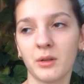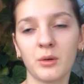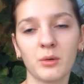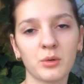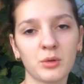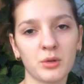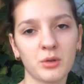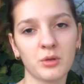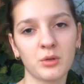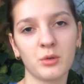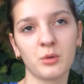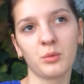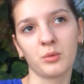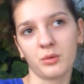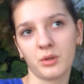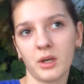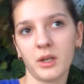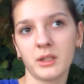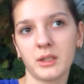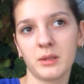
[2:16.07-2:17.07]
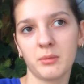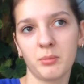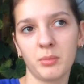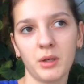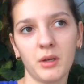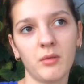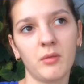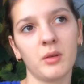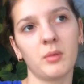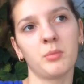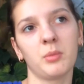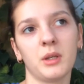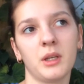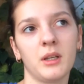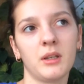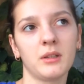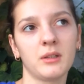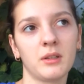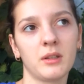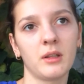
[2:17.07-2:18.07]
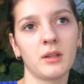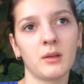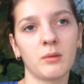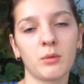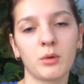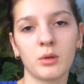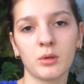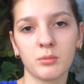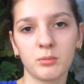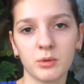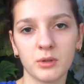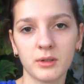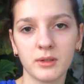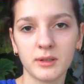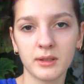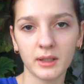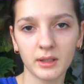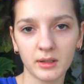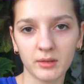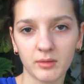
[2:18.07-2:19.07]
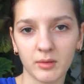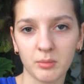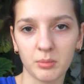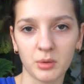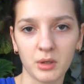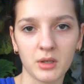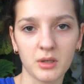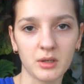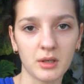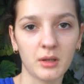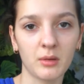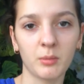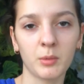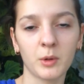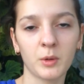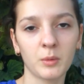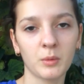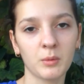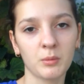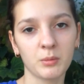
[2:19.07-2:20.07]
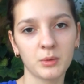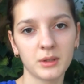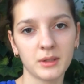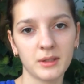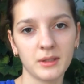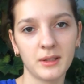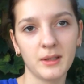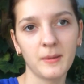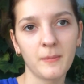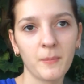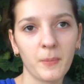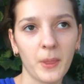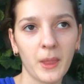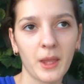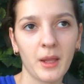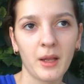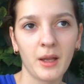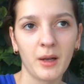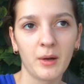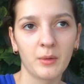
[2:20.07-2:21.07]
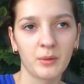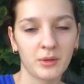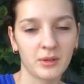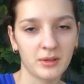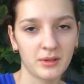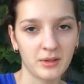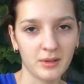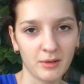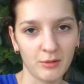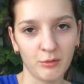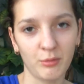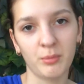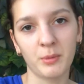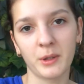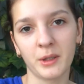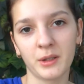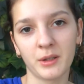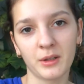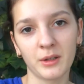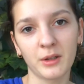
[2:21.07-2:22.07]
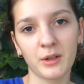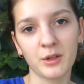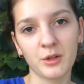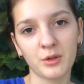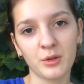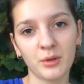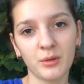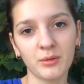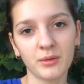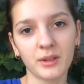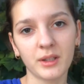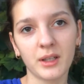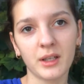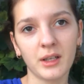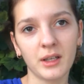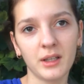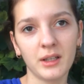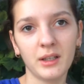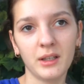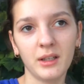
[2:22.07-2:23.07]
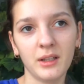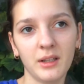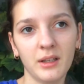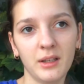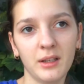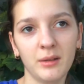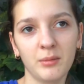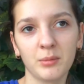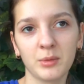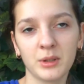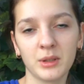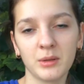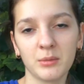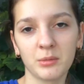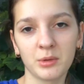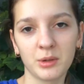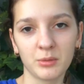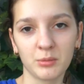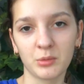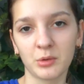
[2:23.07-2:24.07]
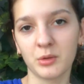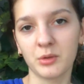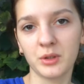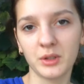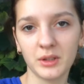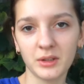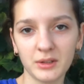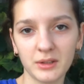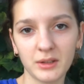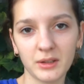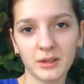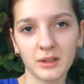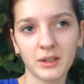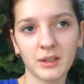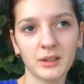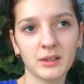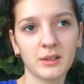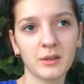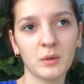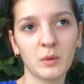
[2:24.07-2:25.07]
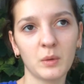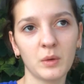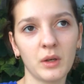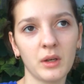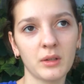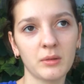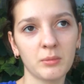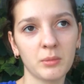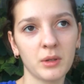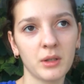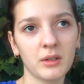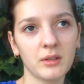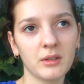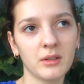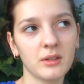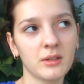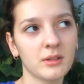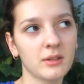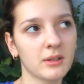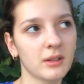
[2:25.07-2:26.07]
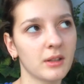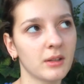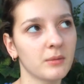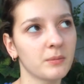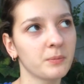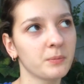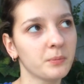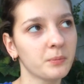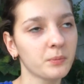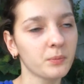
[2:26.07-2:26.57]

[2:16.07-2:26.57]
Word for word: Я уже жду. Катя первая приедет, она вроде бы десятого приезжает, потом мы с ней у нас с ней в планах ночевка, и мы с ним будем тусить где-то, ходить гулять периодически.